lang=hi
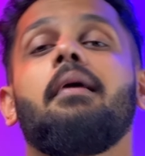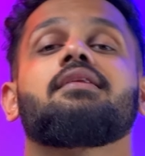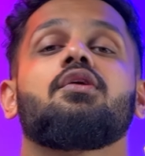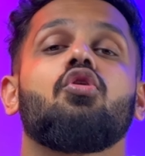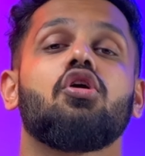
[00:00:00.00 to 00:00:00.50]
बात
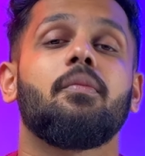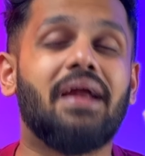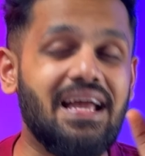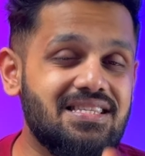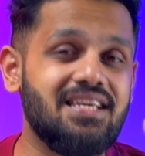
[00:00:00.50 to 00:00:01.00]
करूँगा कि
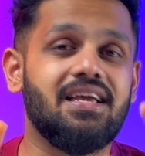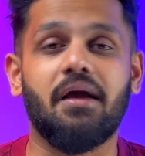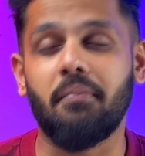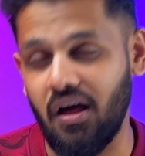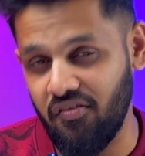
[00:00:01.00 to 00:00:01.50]
प्राइसिंग
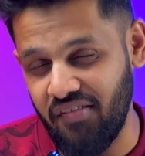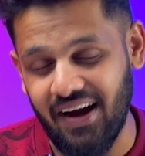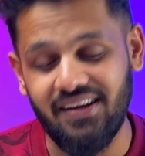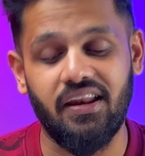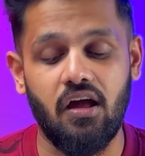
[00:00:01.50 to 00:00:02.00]
एक बड़ा
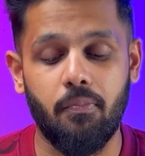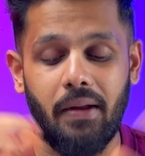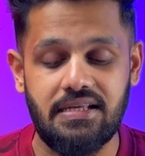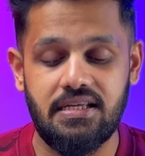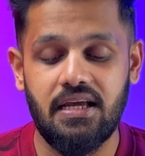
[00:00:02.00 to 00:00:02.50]
फैक्टर है और
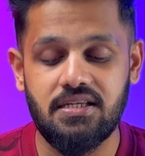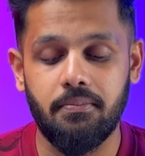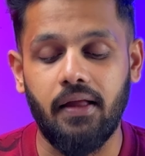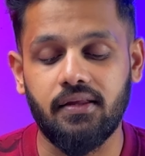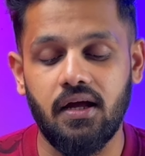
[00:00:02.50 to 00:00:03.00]
प्राइसिंग की जब
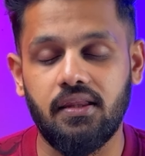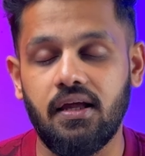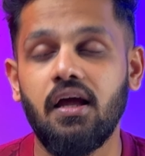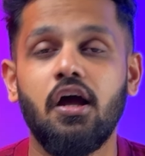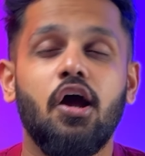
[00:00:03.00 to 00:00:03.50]
बात करते
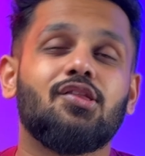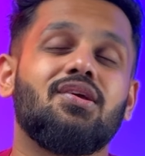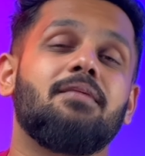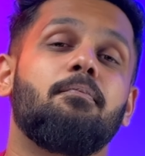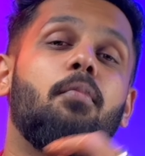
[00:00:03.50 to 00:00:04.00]
हैं तो
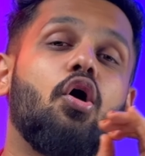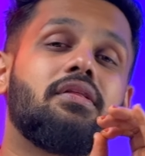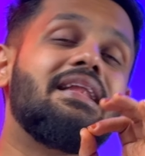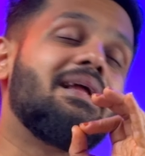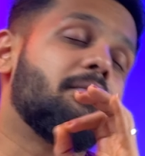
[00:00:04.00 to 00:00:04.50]
ये बहुत ही
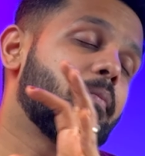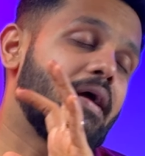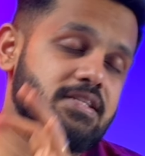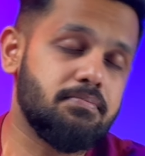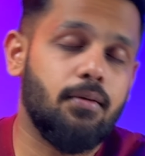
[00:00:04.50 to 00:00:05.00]
लिमिटेड
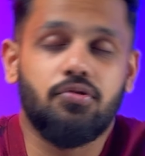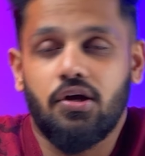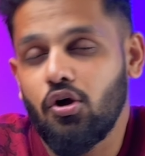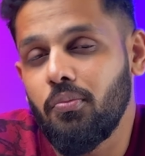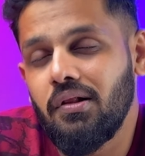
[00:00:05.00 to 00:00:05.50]
प्राइसिंग में आपको
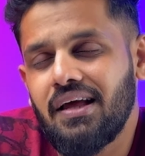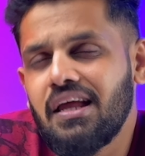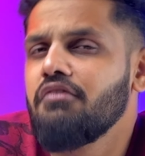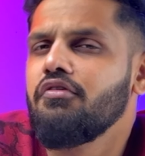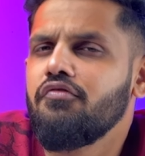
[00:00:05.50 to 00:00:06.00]
देखने को मिलता है
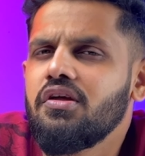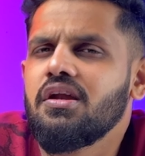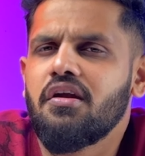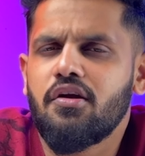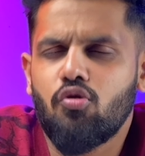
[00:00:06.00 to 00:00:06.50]
कि फिफ्टीन
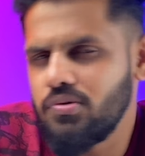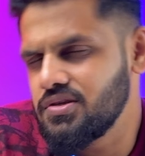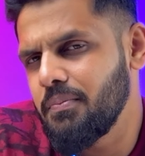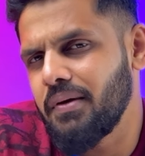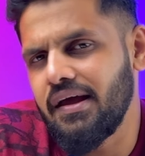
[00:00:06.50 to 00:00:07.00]
हंड्रेड रुपीज़
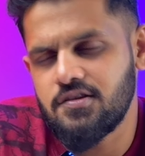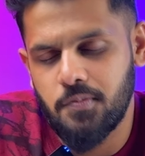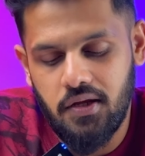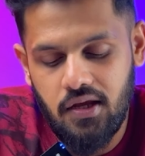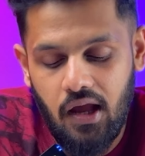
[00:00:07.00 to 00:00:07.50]
के प्राइस पे
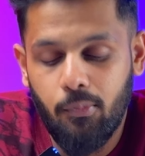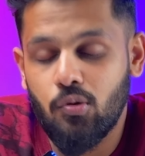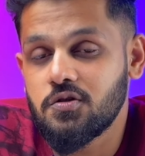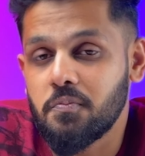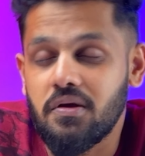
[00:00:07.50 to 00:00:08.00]
ये आपको
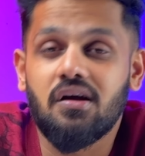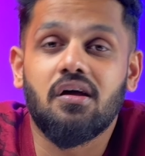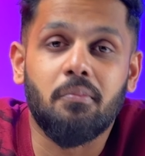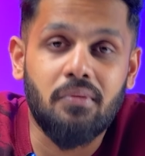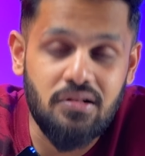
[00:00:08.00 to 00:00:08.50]
स्पीकर
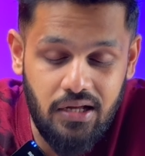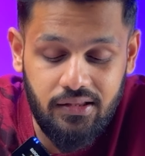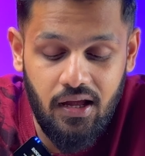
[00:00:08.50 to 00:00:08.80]
मिल जाता